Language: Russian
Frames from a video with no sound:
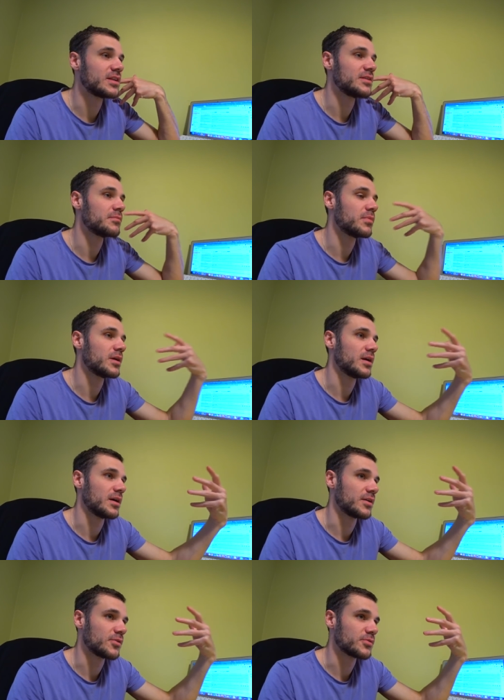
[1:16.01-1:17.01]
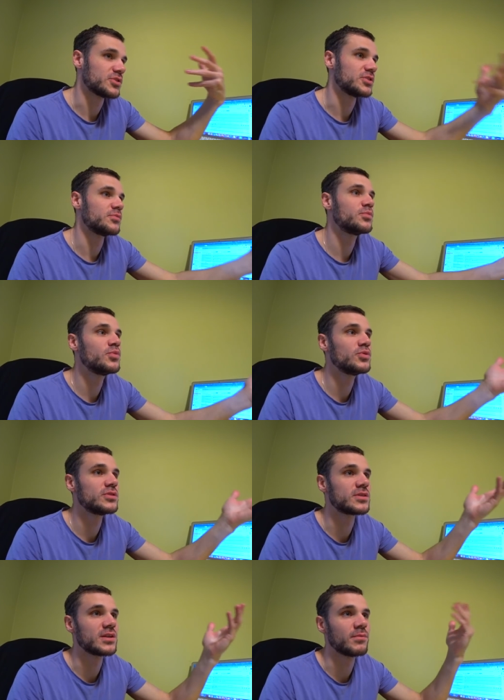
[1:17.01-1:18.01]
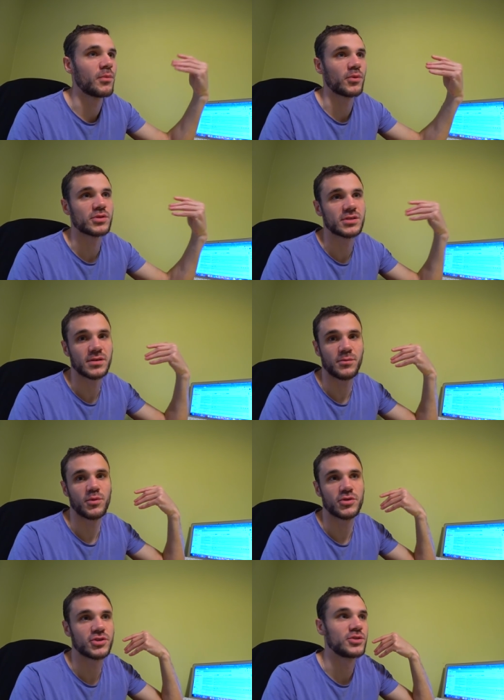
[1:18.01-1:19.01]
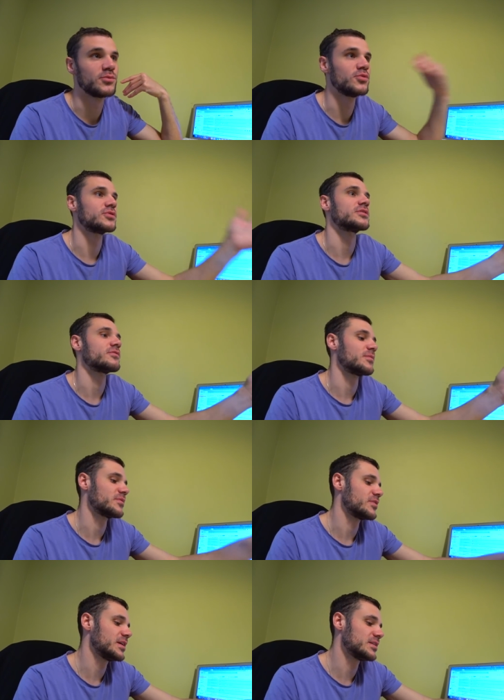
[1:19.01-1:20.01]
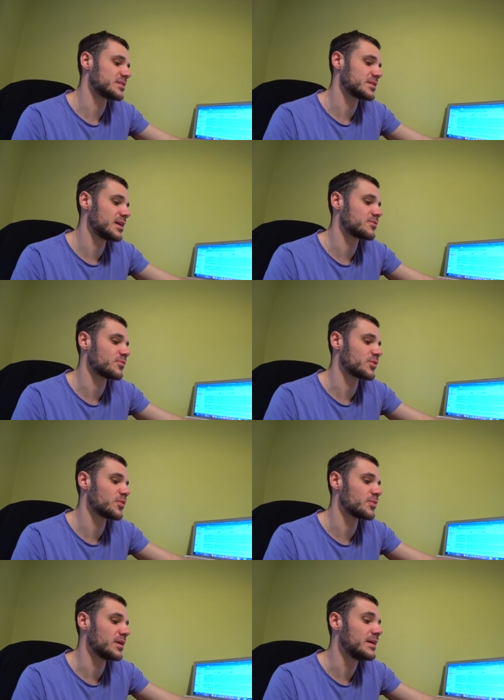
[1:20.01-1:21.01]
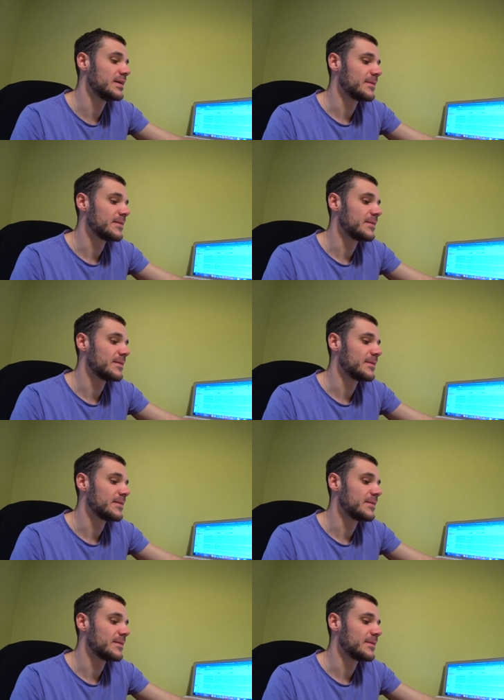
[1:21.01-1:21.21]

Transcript: либо ее вообще не будет, либо просто больше не будет этого объявления и так далее и тому подобное.